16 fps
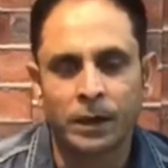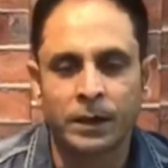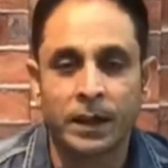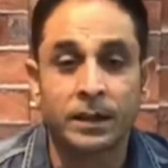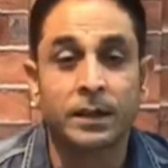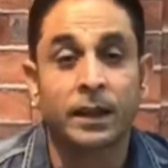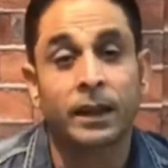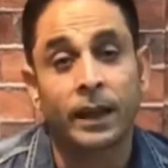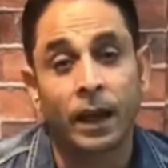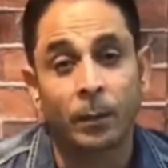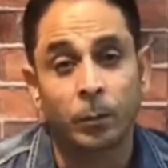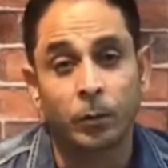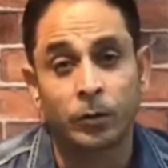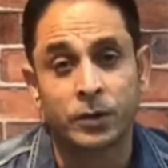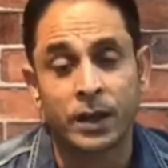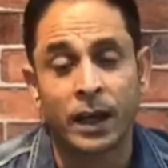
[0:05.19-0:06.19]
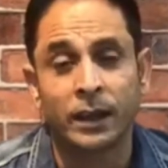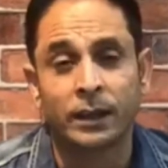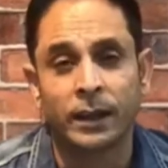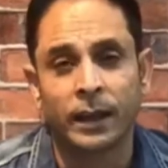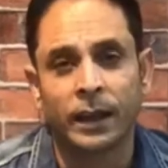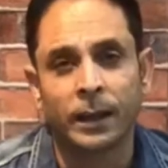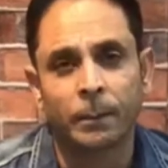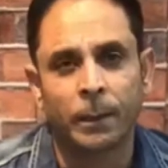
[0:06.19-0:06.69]
जैसा कि आप लोग
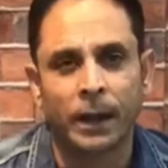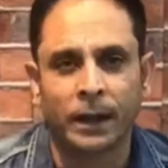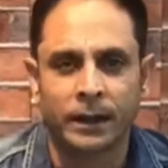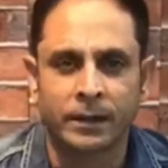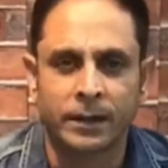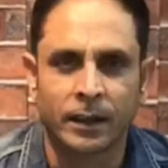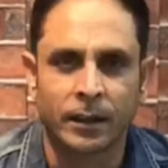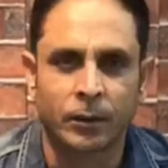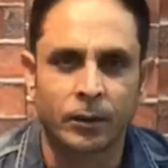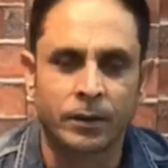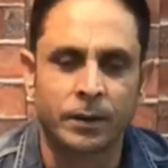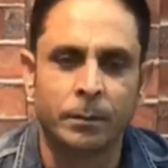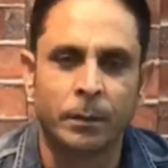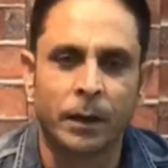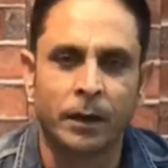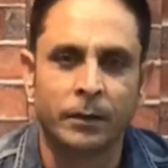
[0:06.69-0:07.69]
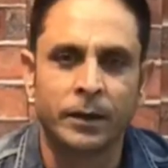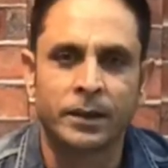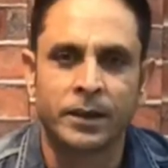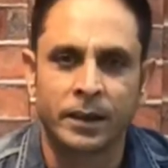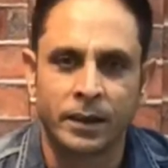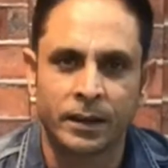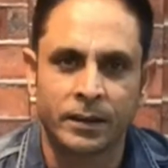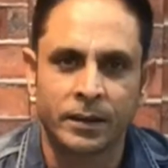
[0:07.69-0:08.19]
जानते हैं पाकिस्तान और जिम्बाब्वे
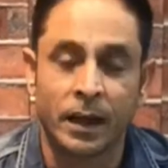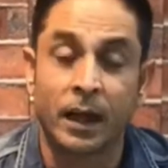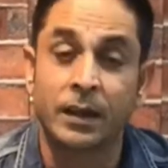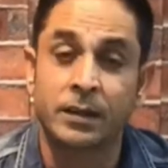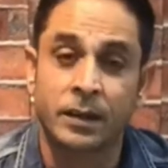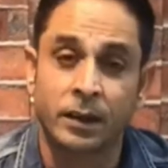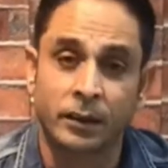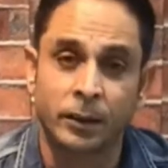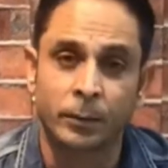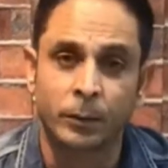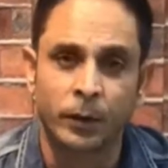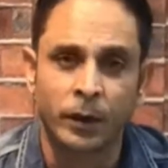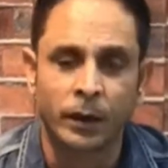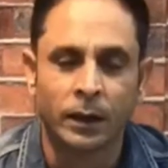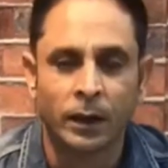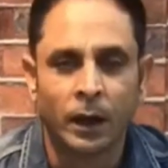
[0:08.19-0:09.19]
सीरीज़ आज ख़त्म हुई